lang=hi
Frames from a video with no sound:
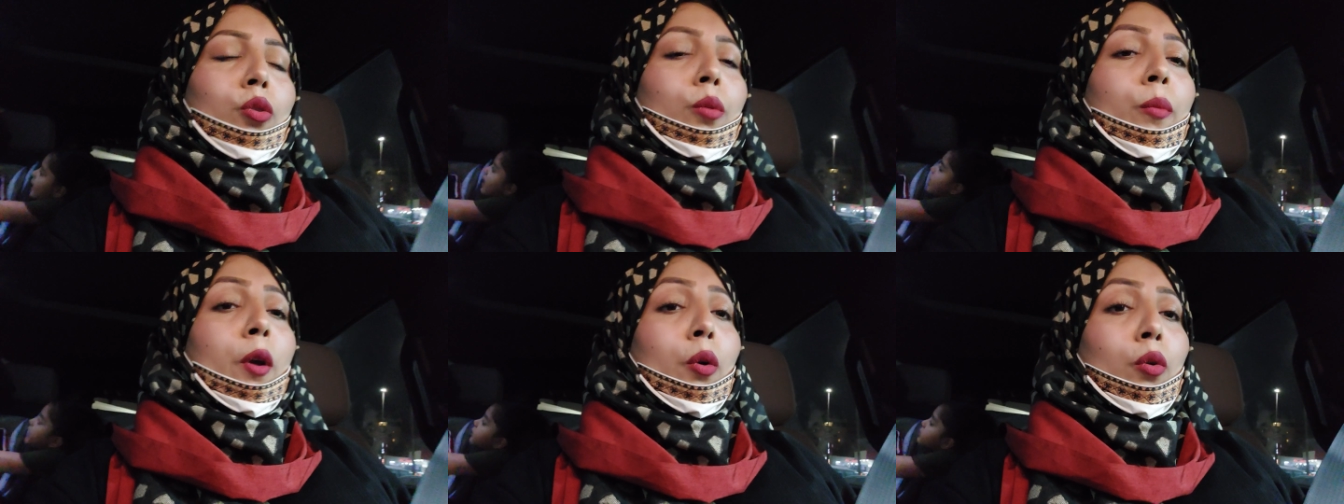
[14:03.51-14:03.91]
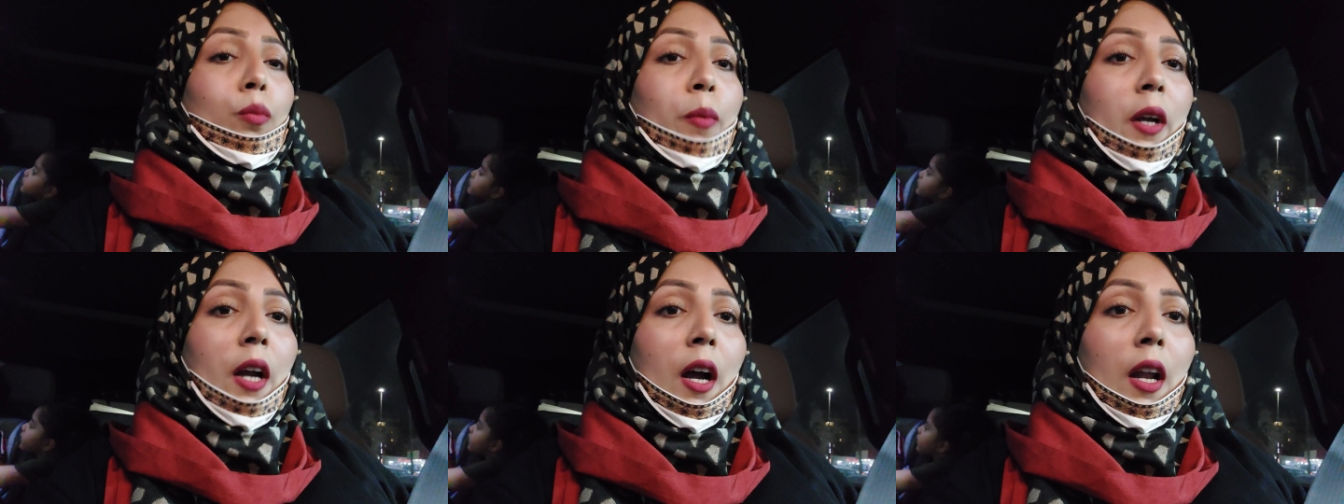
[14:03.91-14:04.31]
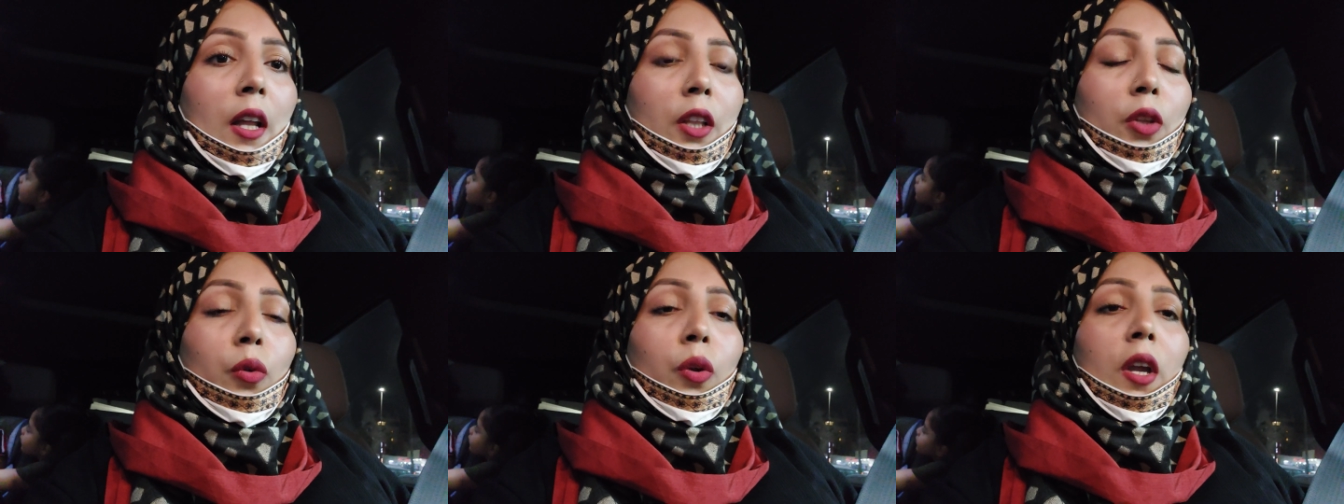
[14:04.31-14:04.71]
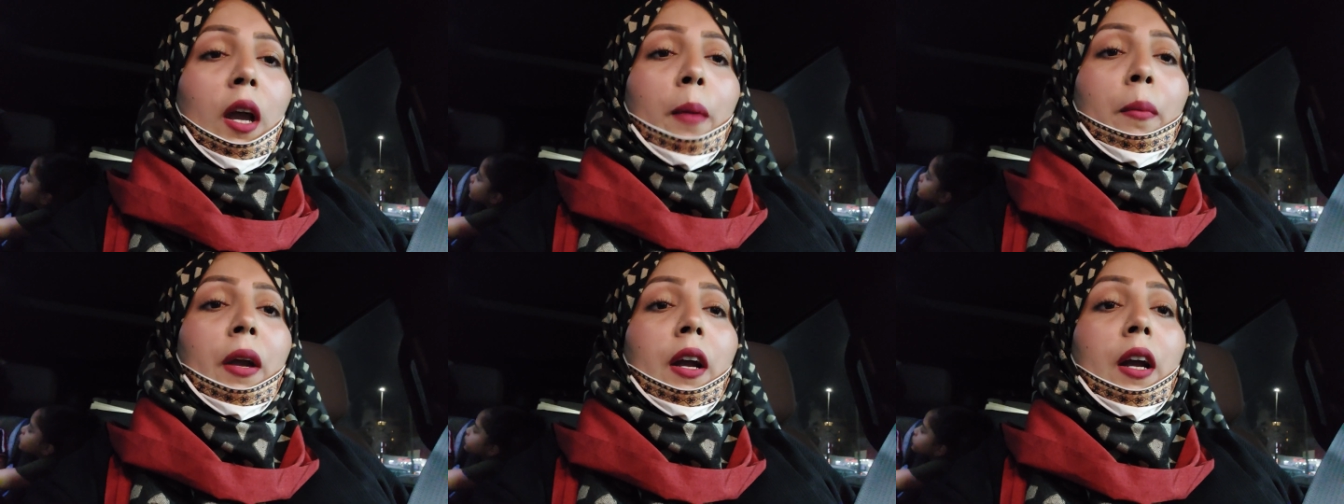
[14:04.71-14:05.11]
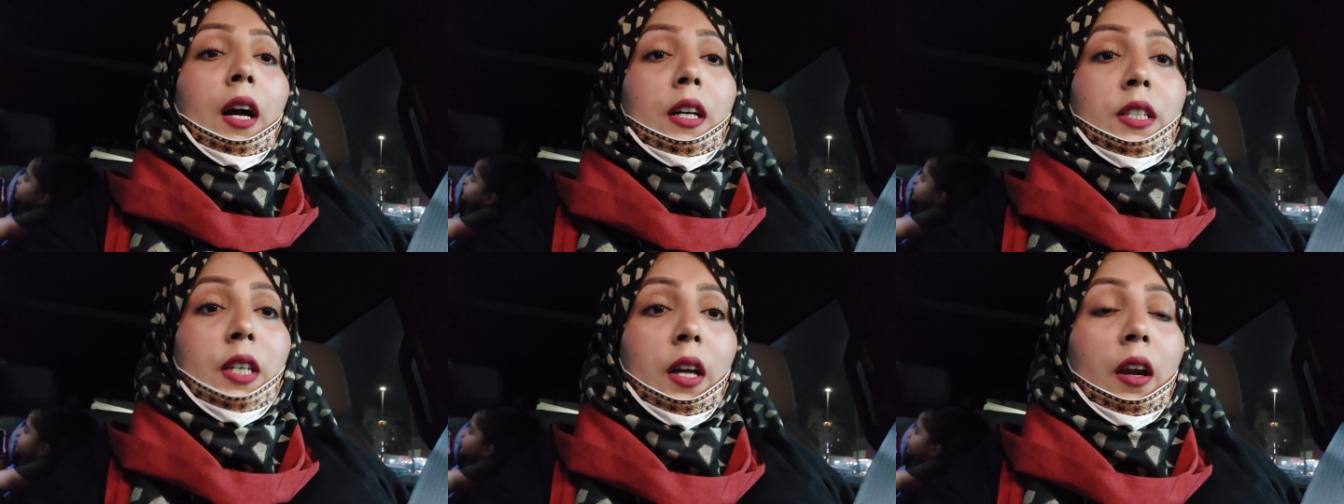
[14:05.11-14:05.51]
हूँ तो मैं खुद भी खा लेती हूँ या मैं
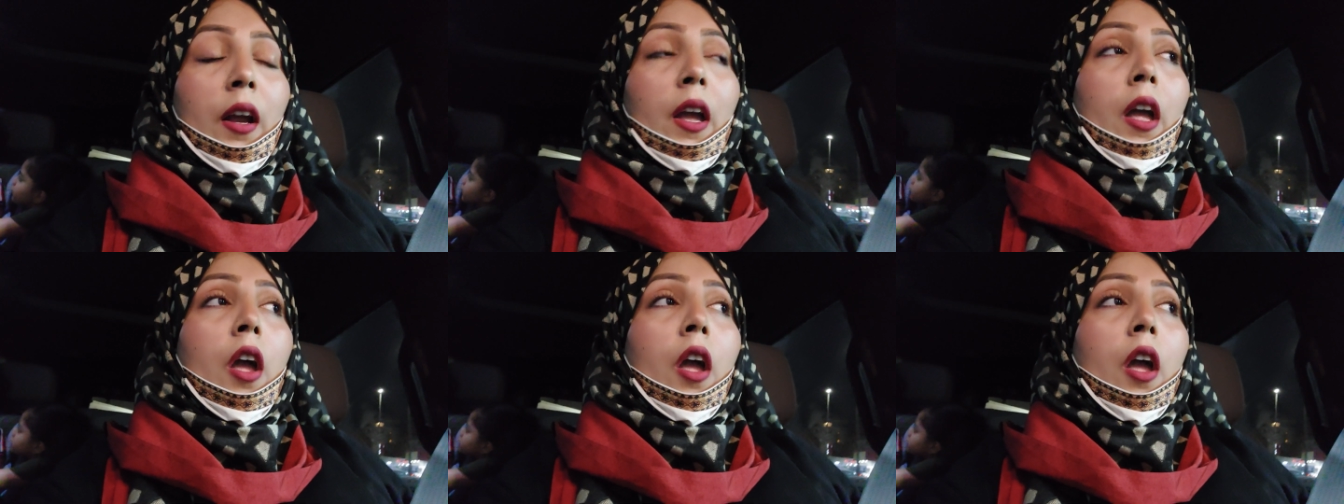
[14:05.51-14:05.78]
गाजर